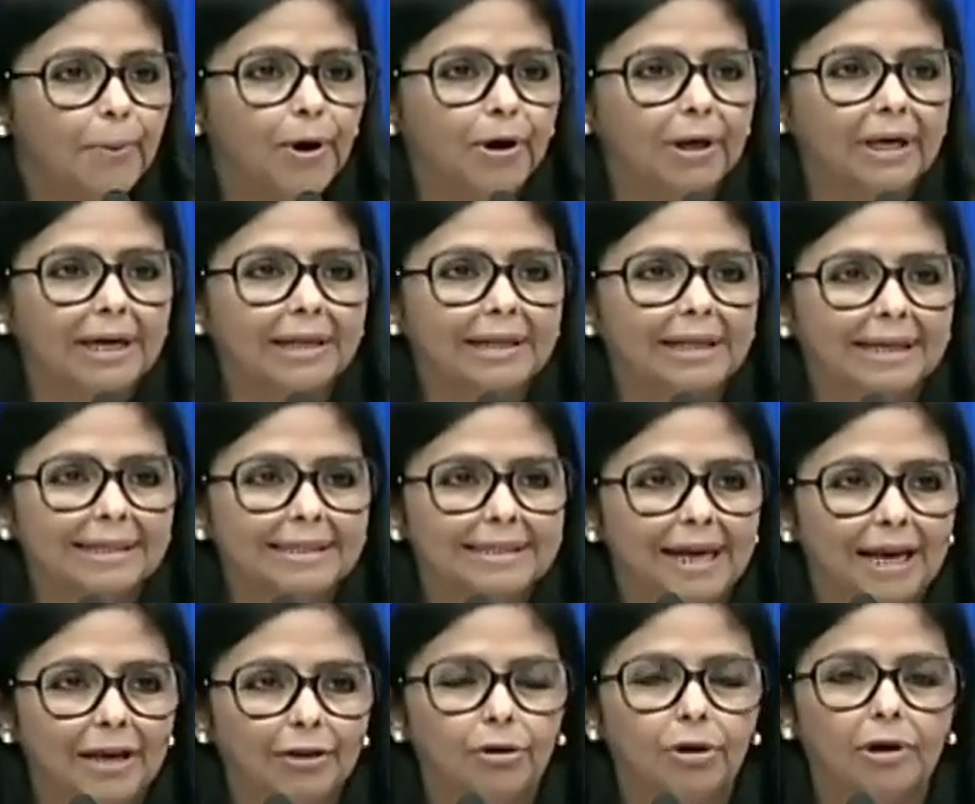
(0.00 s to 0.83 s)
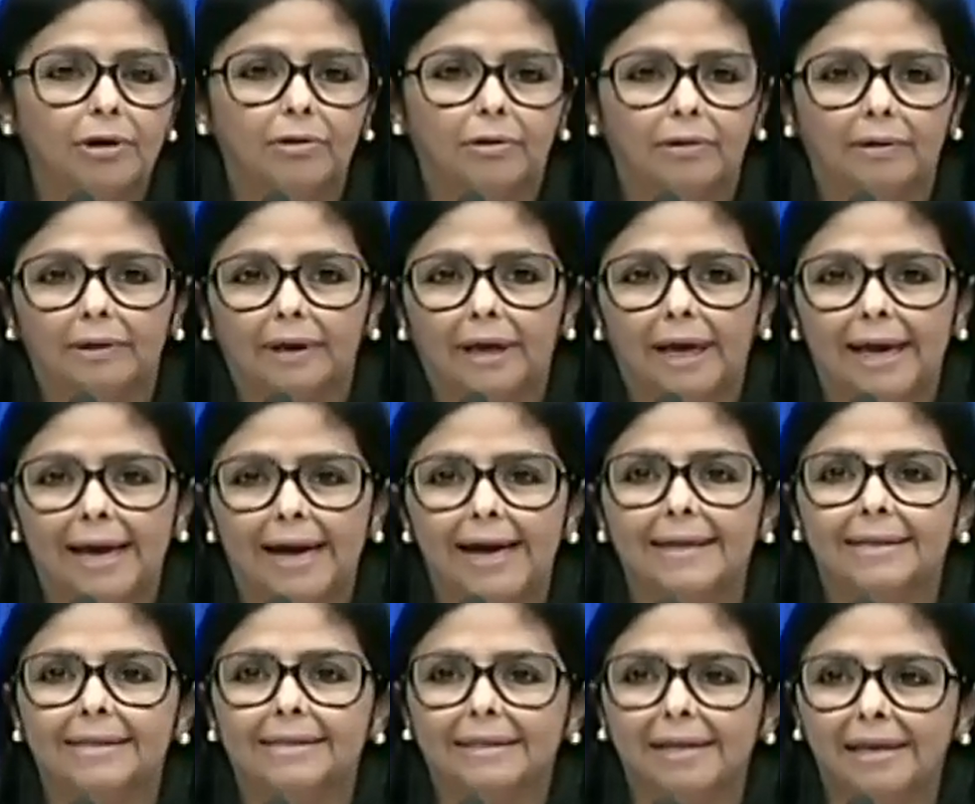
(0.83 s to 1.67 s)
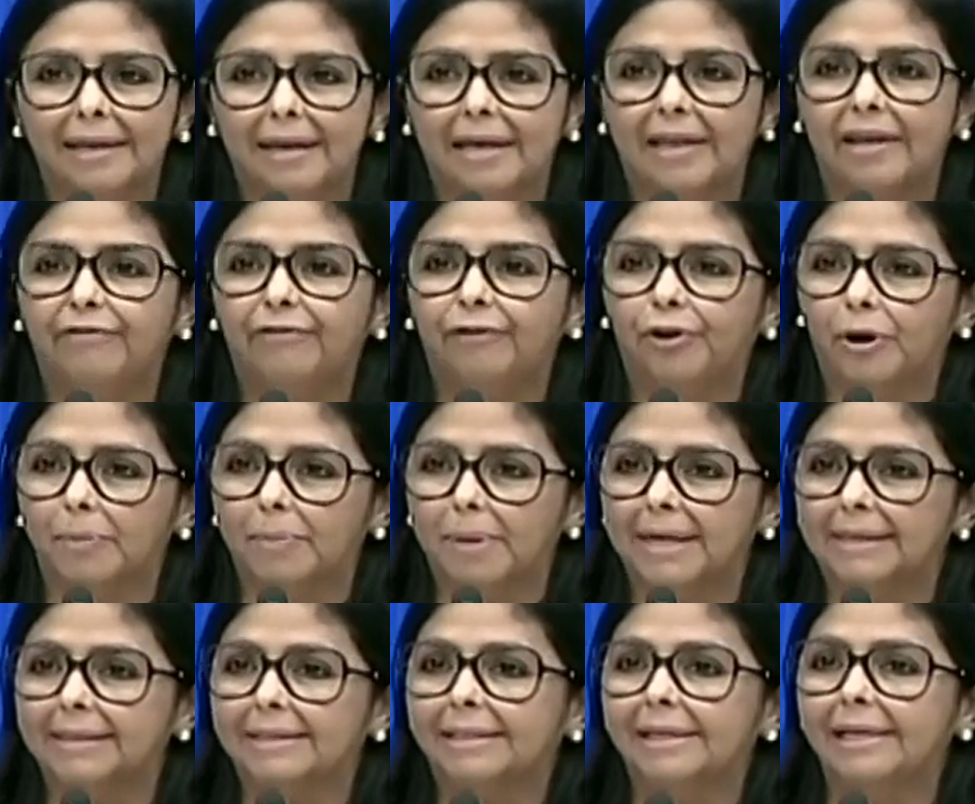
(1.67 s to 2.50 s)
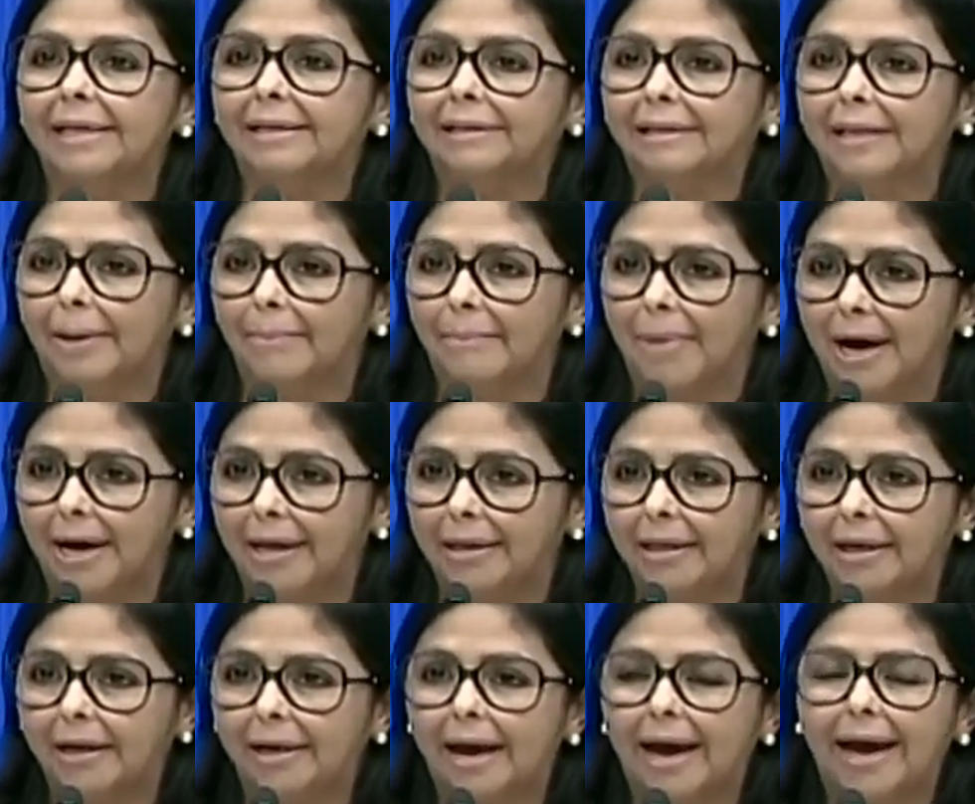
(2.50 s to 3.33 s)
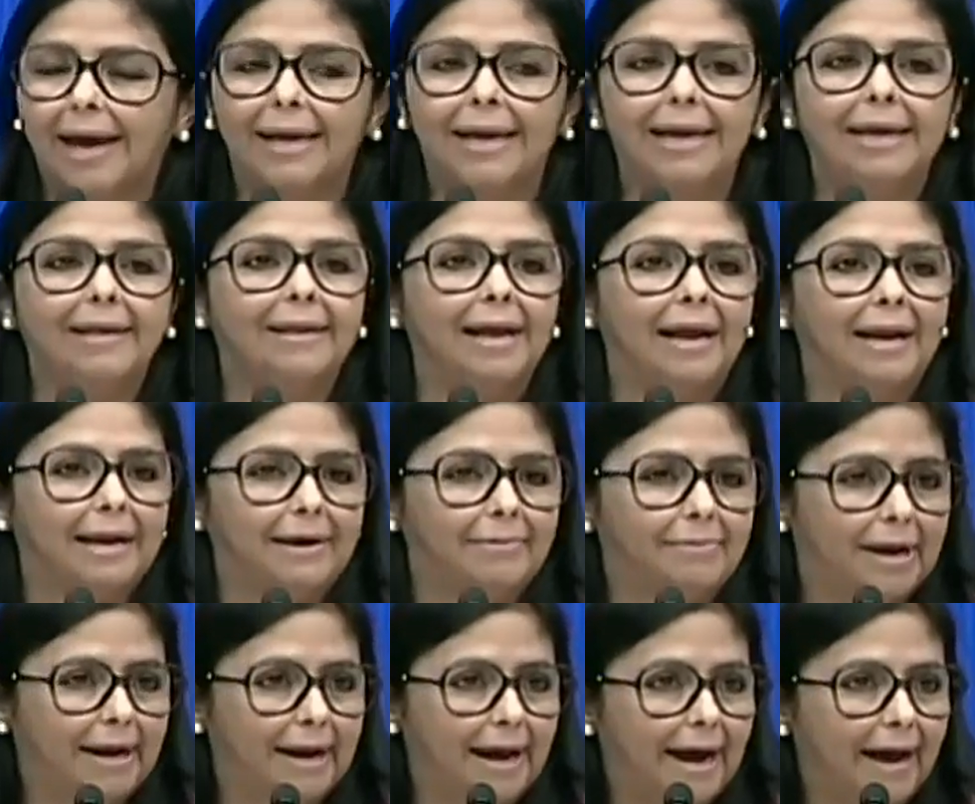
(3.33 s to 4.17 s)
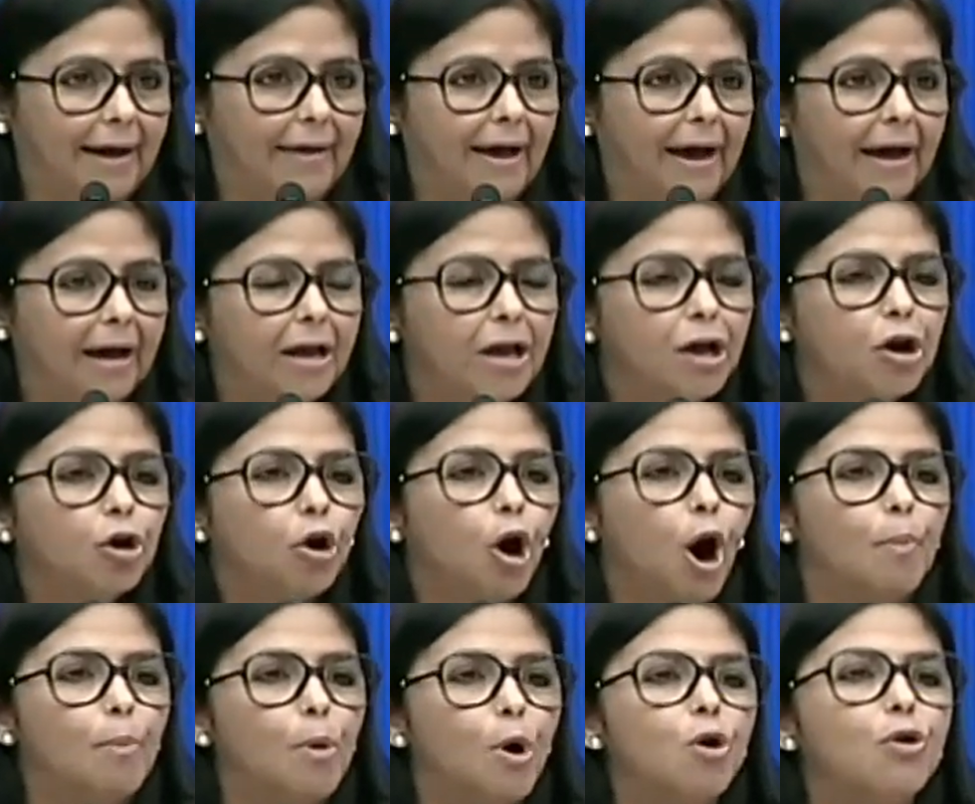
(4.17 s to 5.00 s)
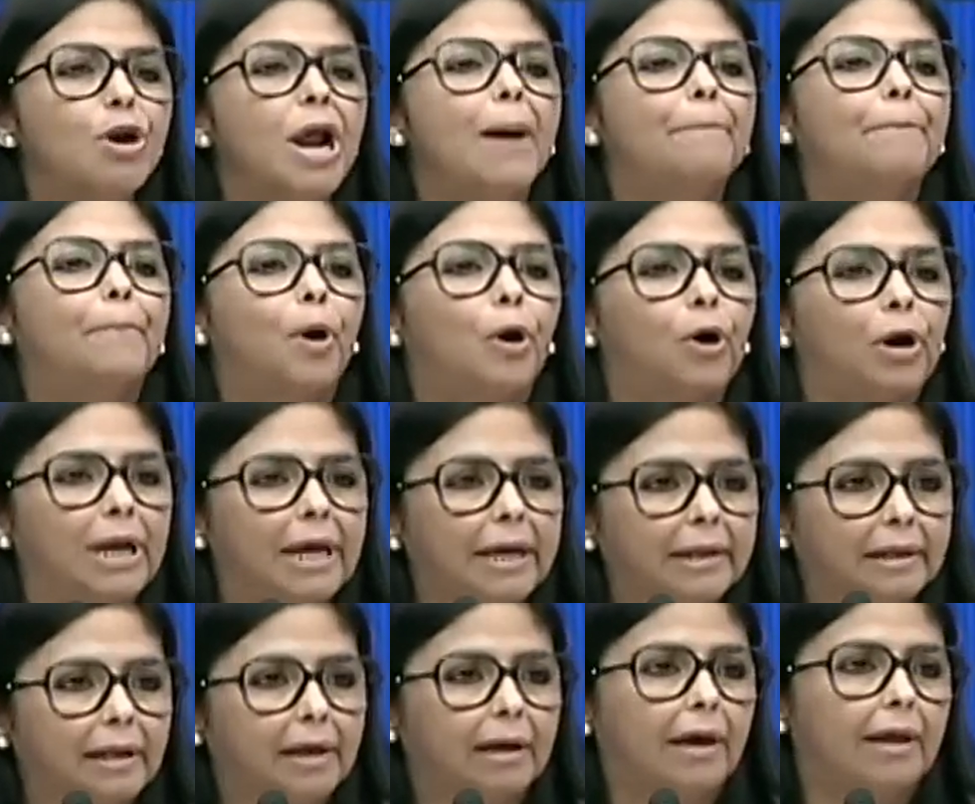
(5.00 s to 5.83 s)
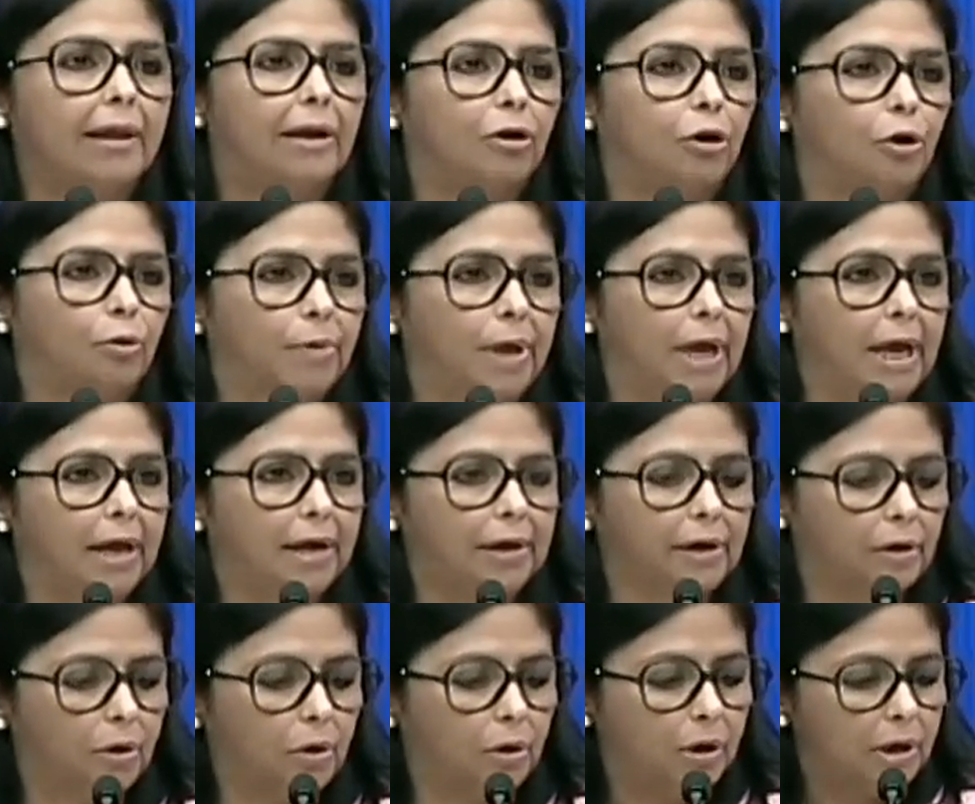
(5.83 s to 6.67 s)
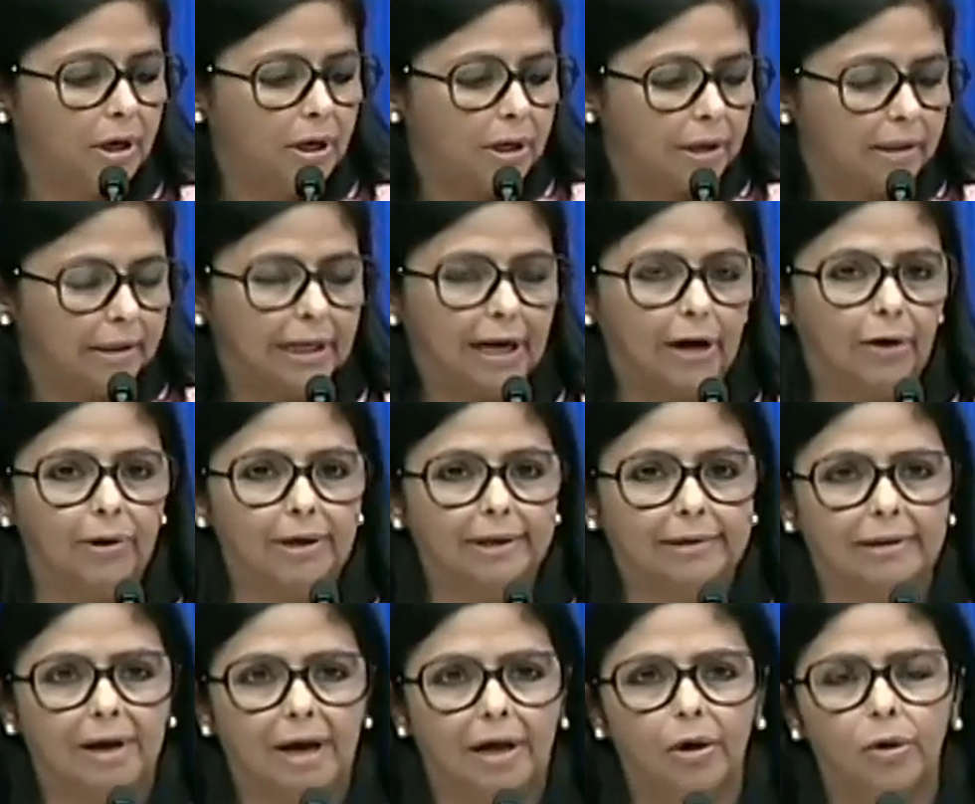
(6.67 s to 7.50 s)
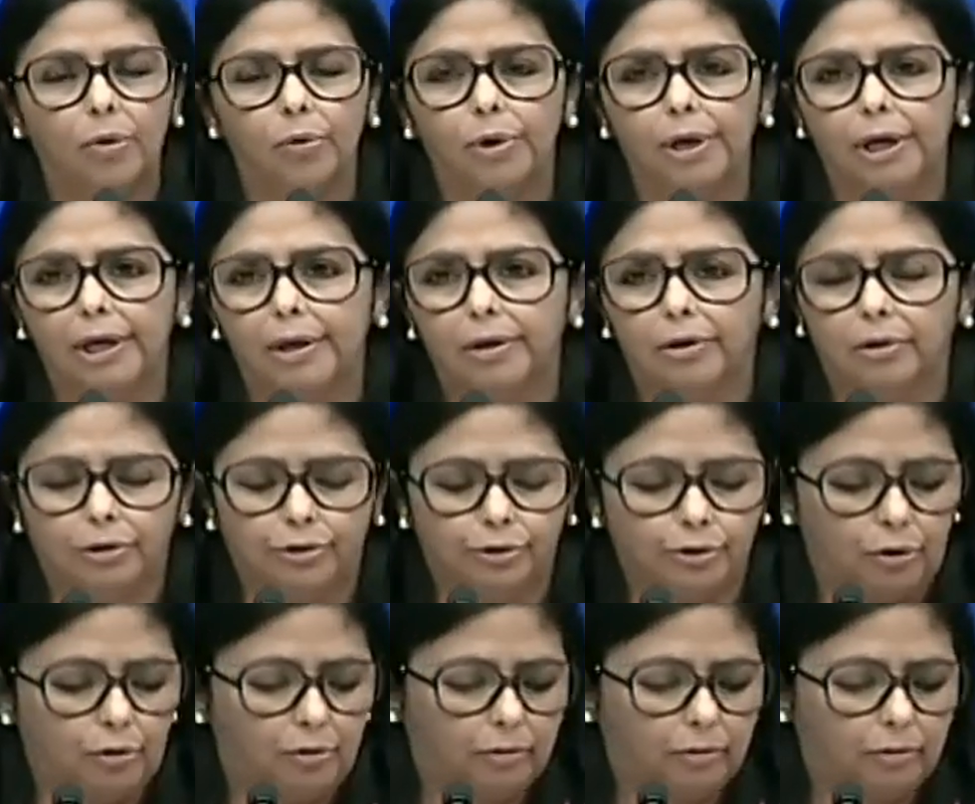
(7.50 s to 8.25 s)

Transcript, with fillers: porque está siendo ejercida de forma sistemática y deliberada como una política del gobierno de los Estados Unidos.